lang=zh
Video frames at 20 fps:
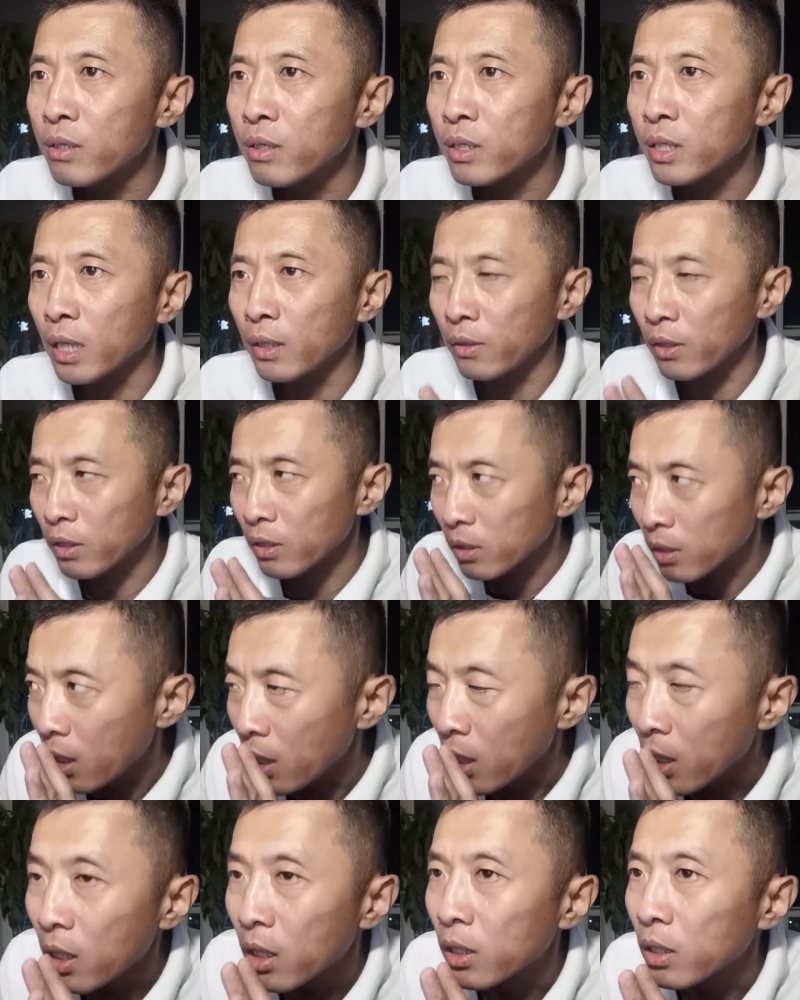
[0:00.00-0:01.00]
在那
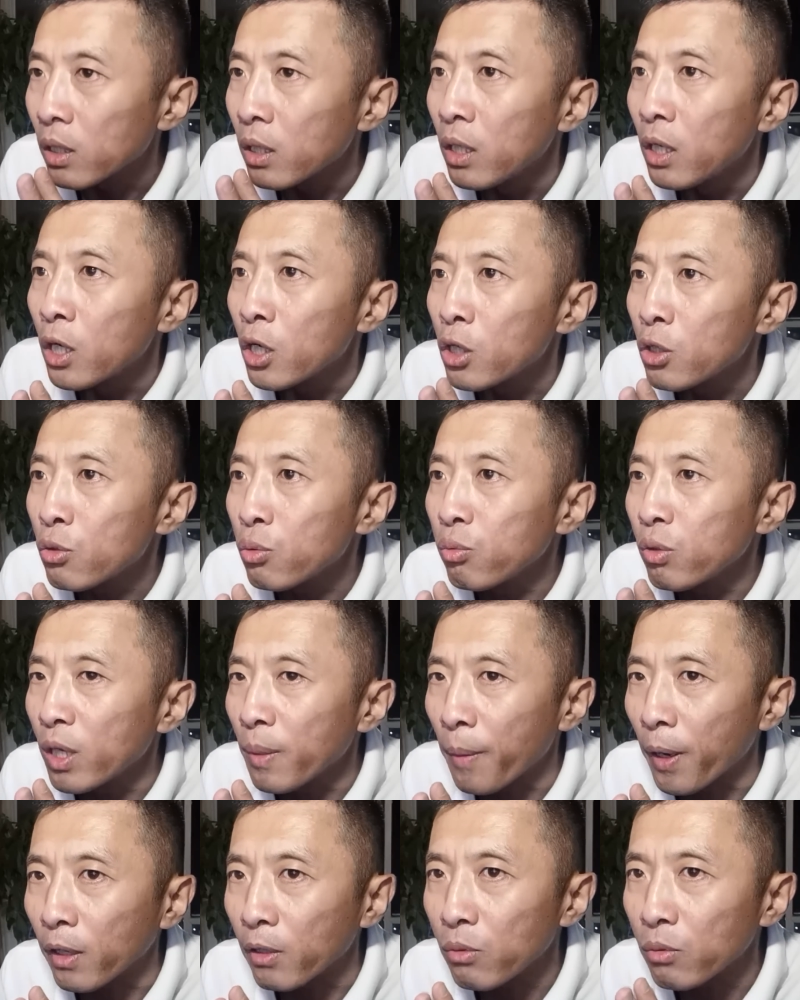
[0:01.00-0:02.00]
树里
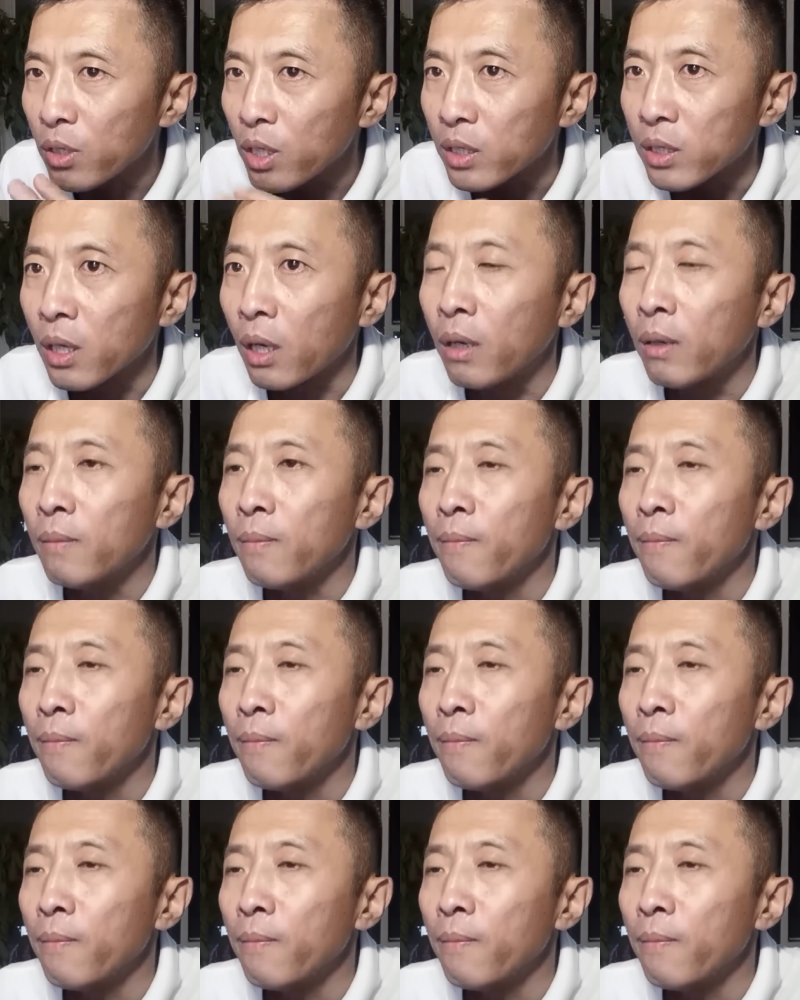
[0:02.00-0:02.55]
面就隐藏。